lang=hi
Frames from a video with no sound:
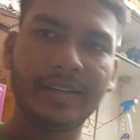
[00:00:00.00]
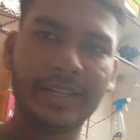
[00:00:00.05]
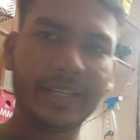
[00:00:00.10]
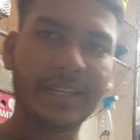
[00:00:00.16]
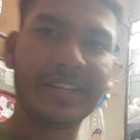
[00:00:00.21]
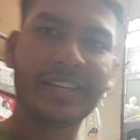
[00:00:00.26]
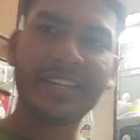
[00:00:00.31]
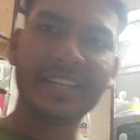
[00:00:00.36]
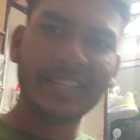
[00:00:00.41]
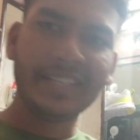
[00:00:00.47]
ठीक
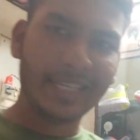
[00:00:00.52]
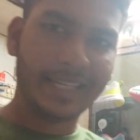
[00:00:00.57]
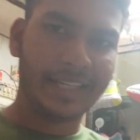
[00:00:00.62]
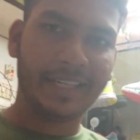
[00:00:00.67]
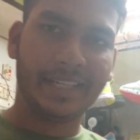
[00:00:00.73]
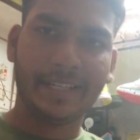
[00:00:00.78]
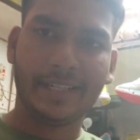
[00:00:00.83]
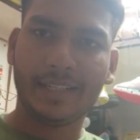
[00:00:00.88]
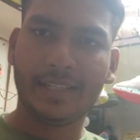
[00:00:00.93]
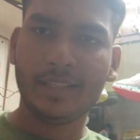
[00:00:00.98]
है रियल
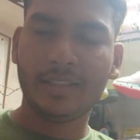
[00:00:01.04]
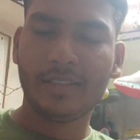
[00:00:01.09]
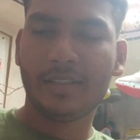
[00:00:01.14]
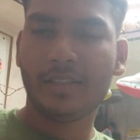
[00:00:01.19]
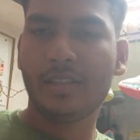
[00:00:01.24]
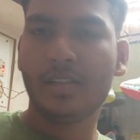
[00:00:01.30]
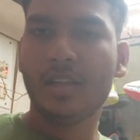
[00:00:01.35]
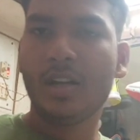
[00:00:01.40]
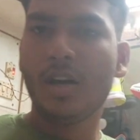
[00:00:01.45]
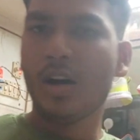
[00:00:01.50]
रेट है
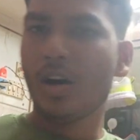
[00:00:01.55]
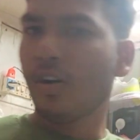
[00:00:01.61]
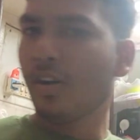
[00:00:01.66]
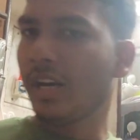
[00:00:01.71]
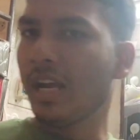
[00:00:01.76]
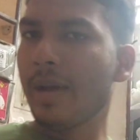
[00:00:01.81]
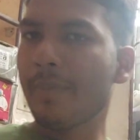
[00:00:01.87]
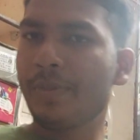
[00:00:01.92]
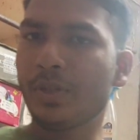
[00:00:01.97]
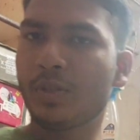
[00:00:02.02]
और
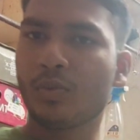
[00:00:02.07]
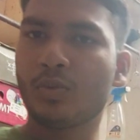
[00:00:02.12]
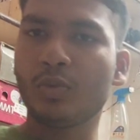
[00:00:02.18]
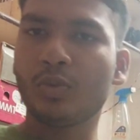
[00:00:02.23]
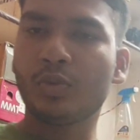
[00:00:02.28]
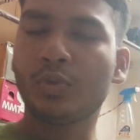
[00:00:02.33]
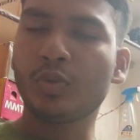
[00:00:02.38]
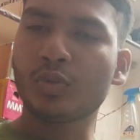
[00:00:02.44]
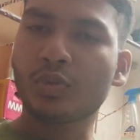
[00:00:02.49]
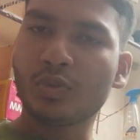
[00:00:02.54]
आप
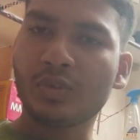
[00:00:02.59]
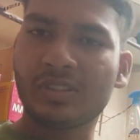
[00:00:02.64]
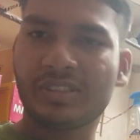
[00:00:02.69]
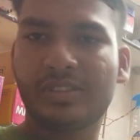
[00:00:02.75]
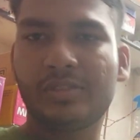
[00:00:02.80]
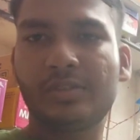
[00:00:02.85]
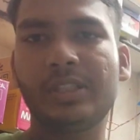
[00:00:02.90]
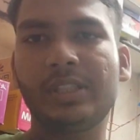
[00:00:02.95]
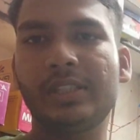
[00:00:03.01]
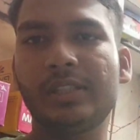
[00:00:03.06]
इसको
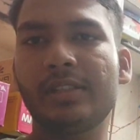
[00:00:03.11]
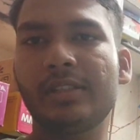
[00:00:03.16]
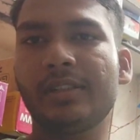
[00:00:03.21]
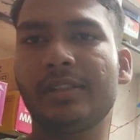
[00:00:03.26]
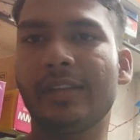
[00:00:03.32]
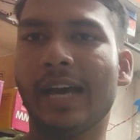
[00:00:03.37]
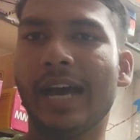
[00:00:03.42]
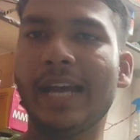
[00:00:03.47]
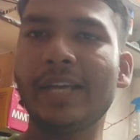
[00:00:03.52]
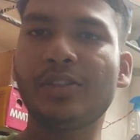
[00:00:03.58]
280
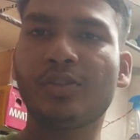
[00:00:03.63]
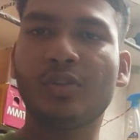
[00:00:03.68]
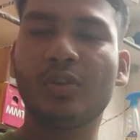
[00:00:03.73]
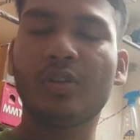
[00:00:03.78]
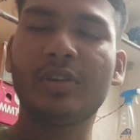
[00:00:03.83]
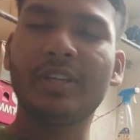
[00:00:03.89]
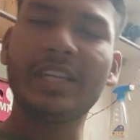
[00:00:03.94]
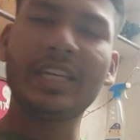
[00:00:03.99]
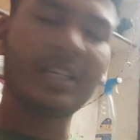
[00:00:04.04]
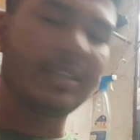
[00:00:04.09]

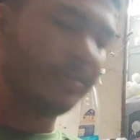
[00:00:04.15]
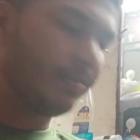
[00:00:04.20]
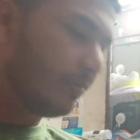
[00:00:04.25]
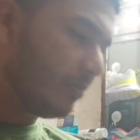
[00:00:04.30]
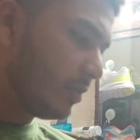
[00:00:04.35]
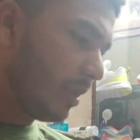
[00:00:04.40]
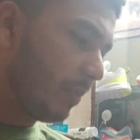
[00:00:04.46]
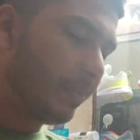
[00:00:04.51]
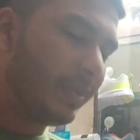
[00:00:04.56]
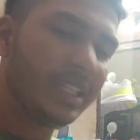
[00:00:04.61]
250 एक
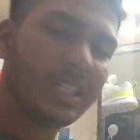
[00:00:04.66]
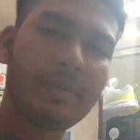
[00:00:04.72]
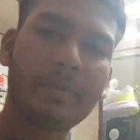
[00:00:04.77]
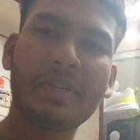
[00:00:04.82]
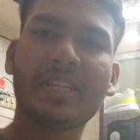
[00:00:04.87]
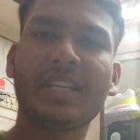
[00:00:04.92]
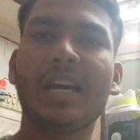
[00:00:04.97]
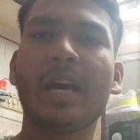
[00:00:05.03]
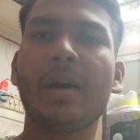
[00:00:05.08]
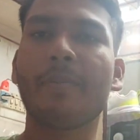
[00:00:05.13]
चप्पल के
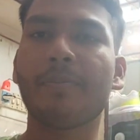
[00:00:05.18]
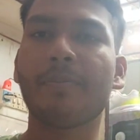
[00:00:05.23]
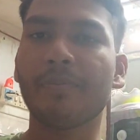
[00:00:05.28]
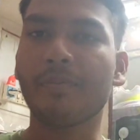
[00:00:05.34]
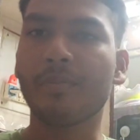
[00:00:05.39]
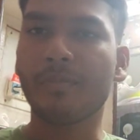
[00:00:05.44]
पीछे आप